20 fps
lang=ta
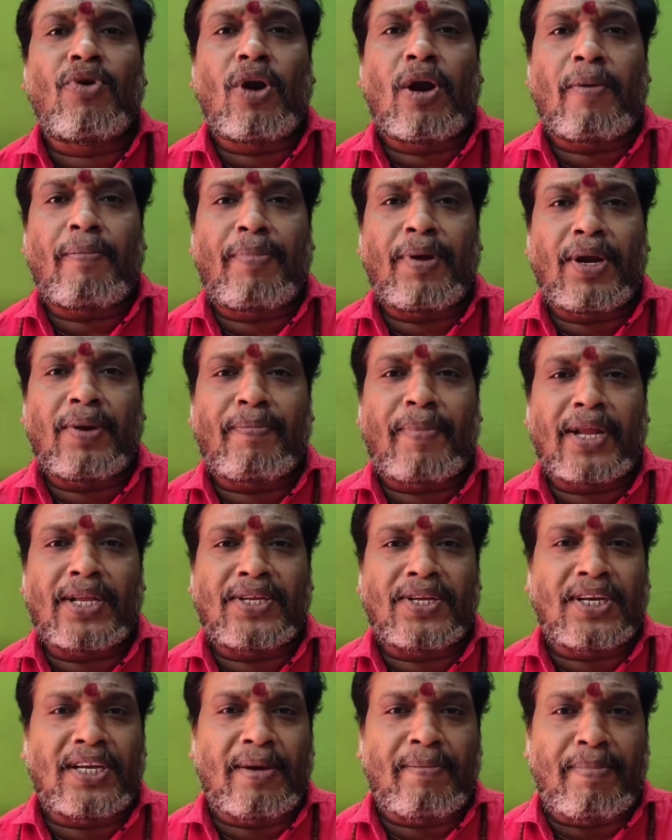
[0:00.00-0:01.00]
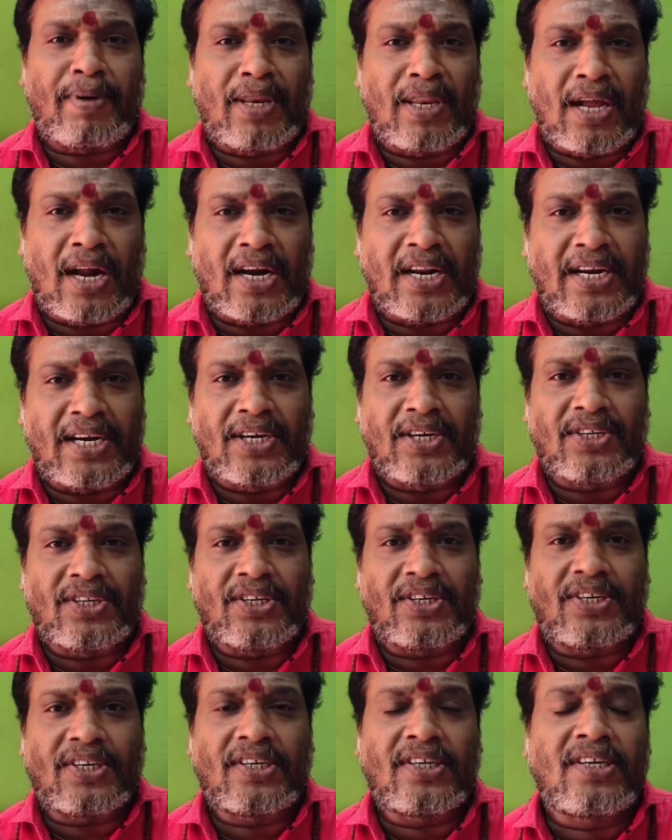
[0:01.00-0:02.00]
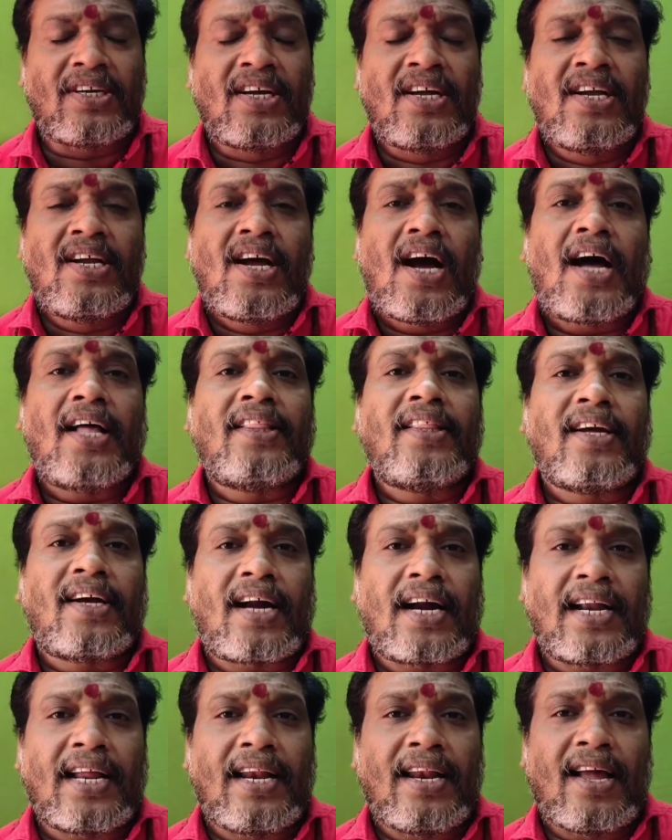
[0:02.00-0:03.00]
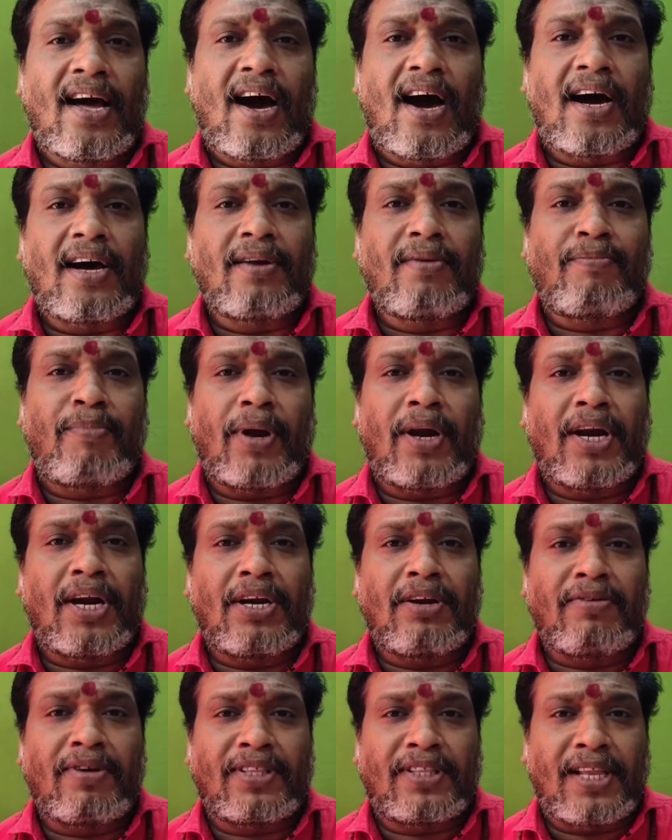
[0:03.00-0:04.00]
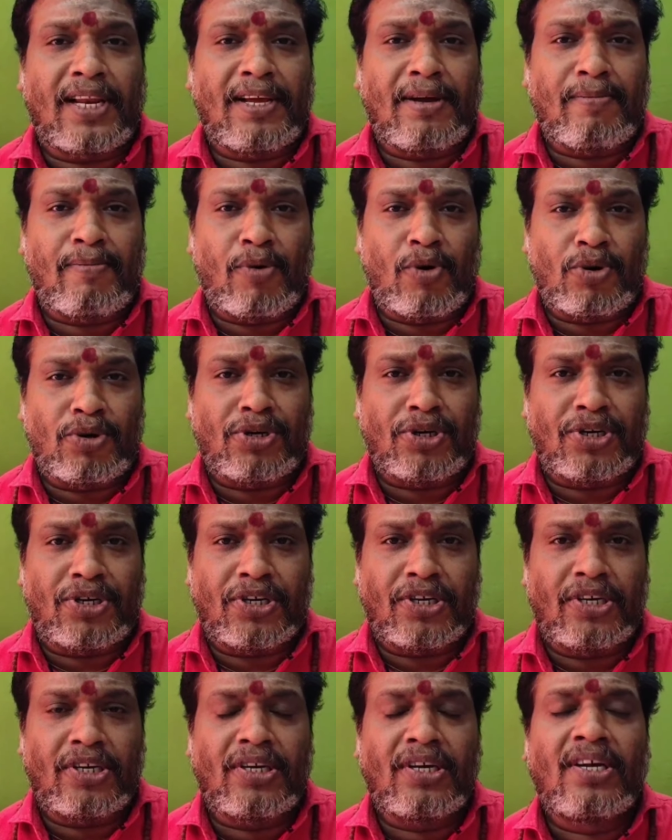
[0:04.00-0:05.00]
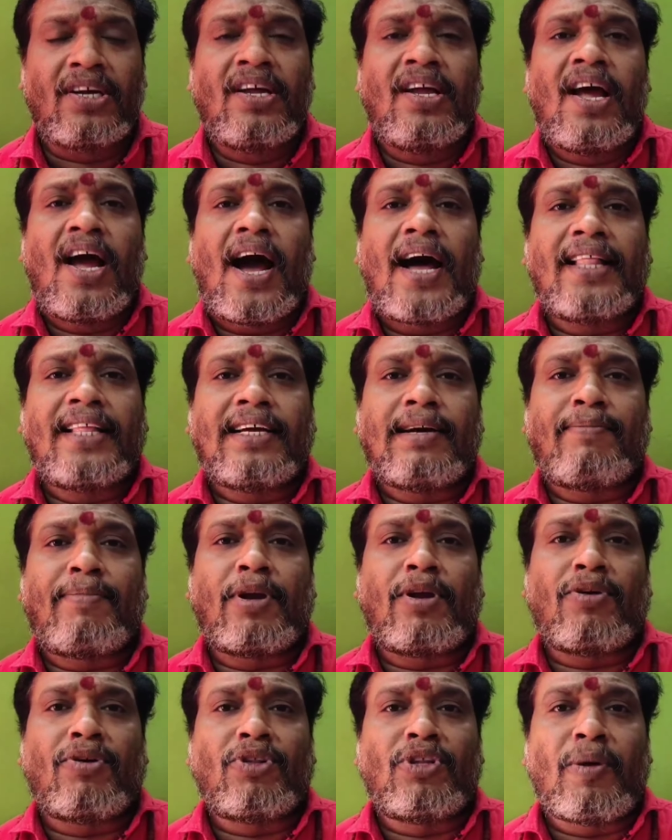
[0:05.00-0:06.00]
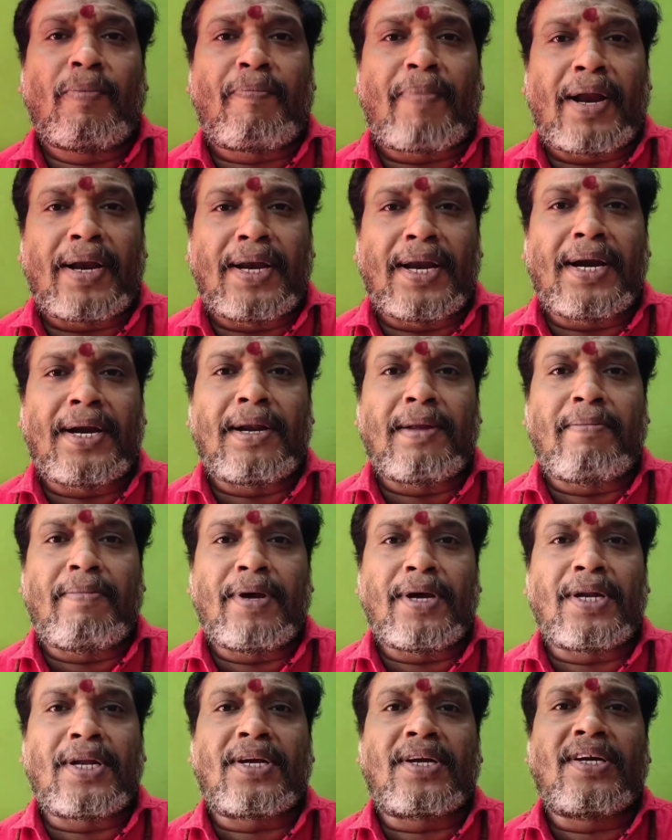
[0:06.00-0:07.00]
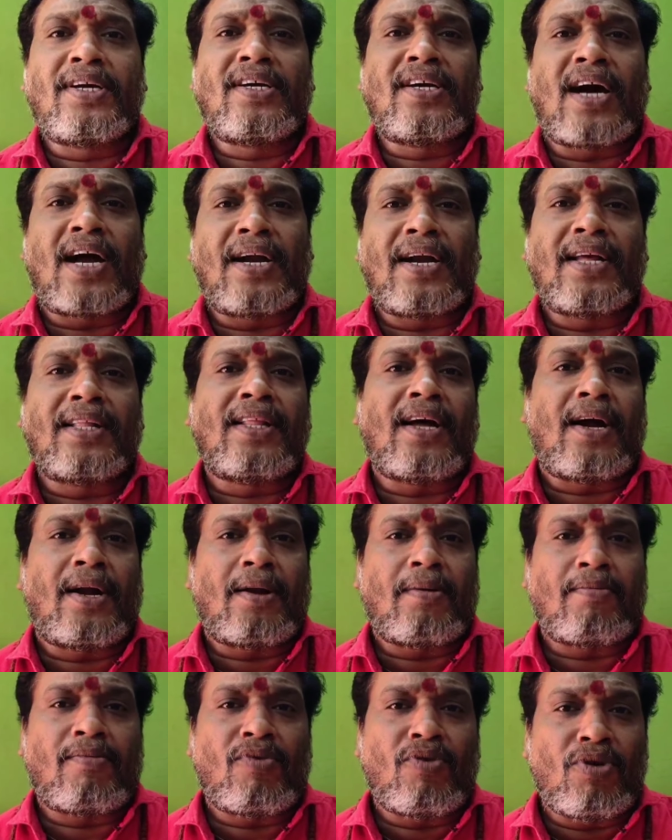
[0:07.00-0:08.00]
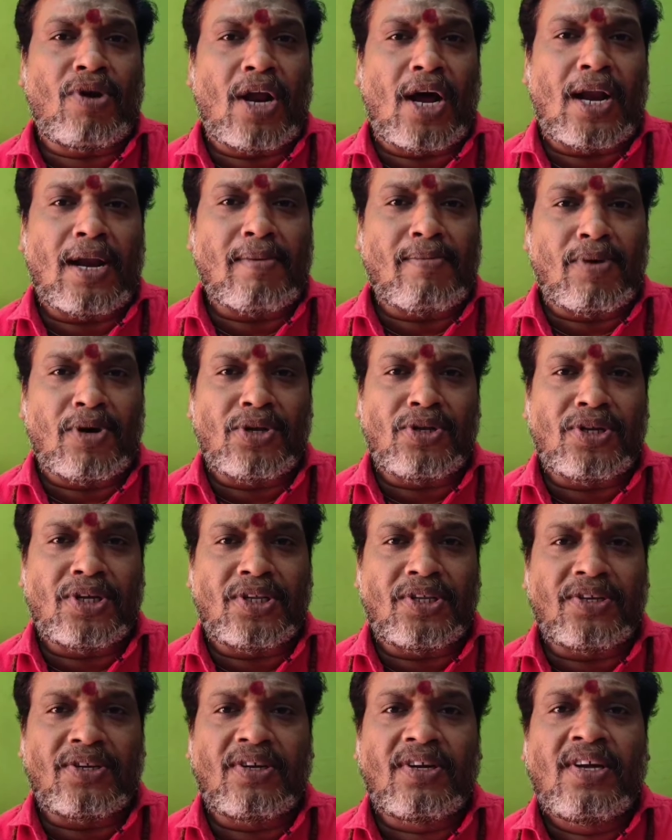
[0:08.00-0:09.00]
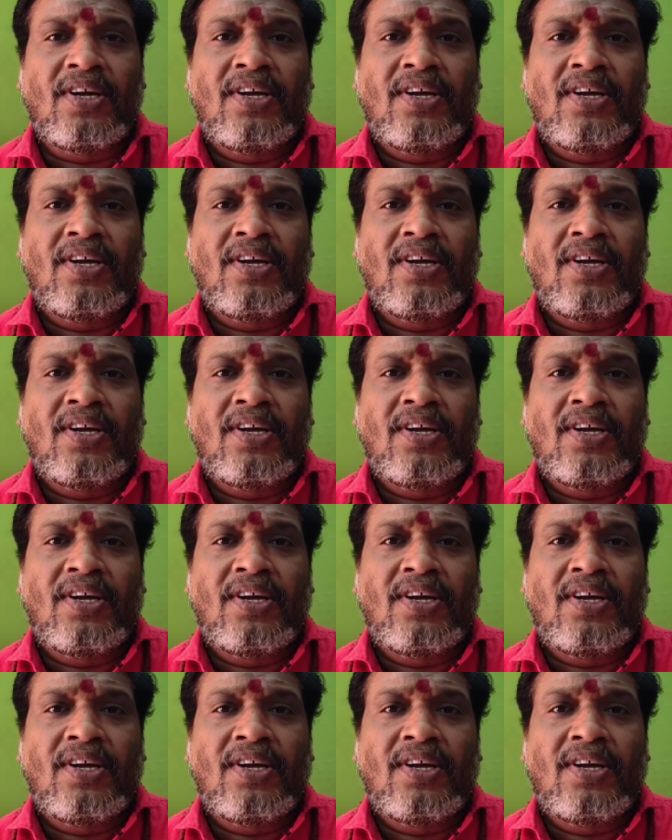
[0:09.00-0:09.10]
உங்களோட பின் பிரச்சனையை பின்னாடி எழுதிட்டு அந்த கடலில் ஆறு பன்னெண்டு வெத்தலையும் போட்டுட்டு அதுக்கப்புறம் வந்து பன்னெண்டு பேருக்கு அன்னதானம் உங்களால் முடிஞ்சது